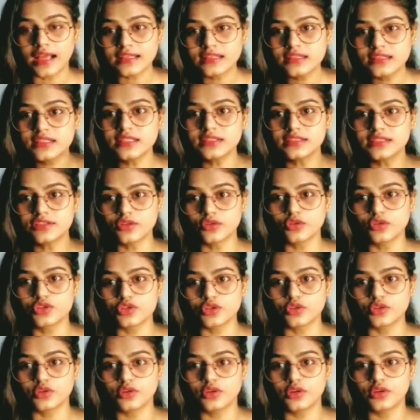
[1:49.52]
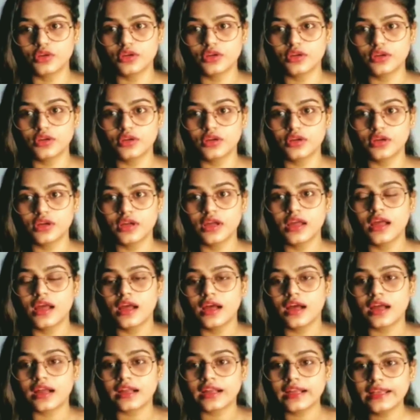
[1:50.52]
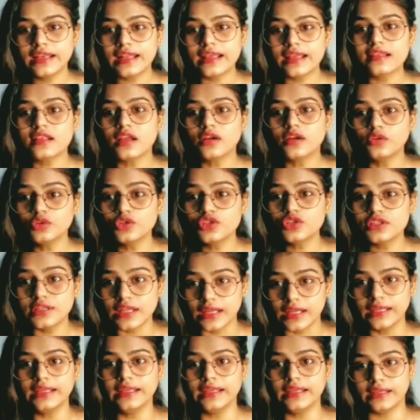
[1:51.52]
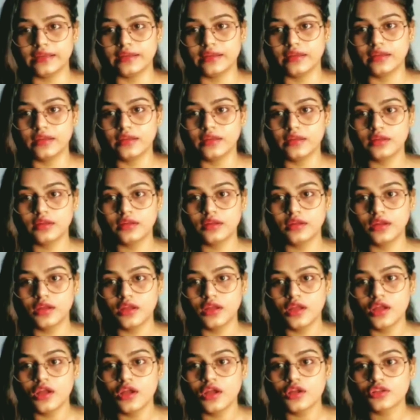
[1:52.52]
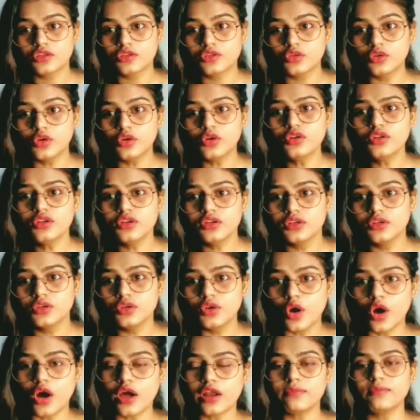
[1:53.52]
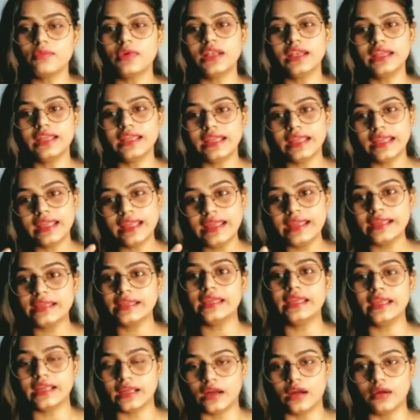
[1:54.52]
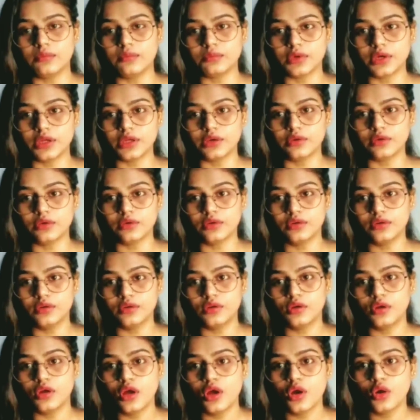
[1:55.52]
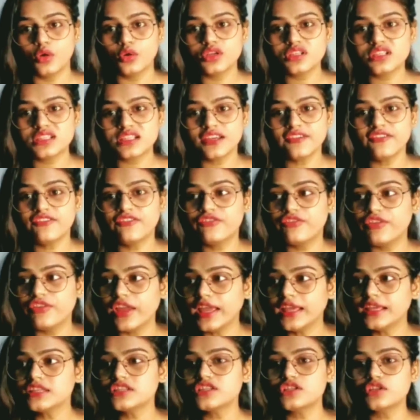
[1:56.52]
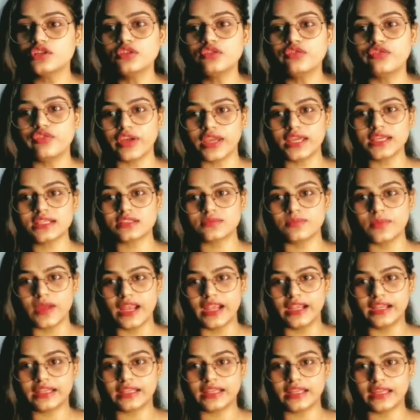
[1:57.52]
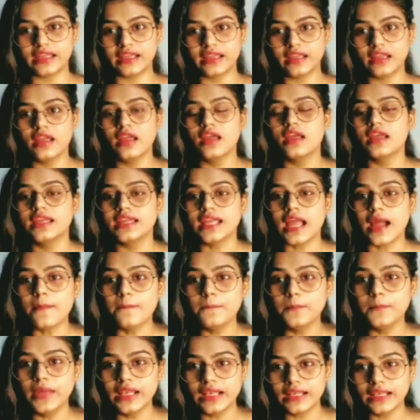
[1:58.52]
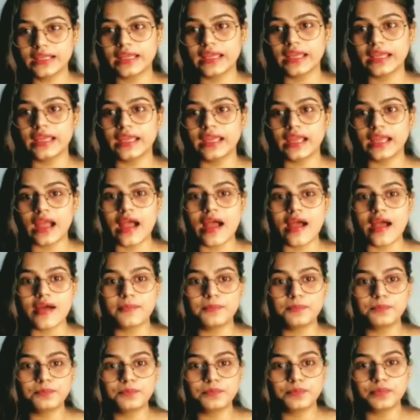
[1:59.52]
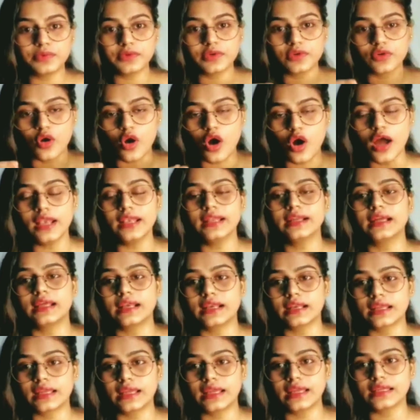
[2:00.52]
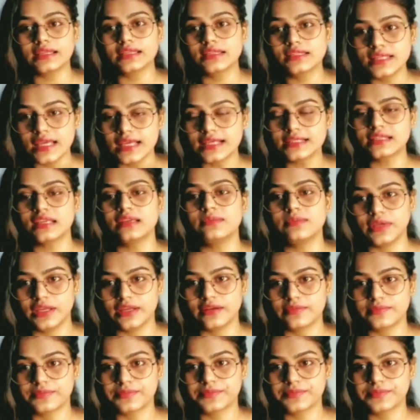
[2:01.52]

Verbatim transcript: अच्छे से सोचो अगर ऐसा कुछ नहीं है तो नॉर्मली एक ही काम करो उससे फेस टू फेस बैठ के या मिल के आप कॉल करके जैसे भी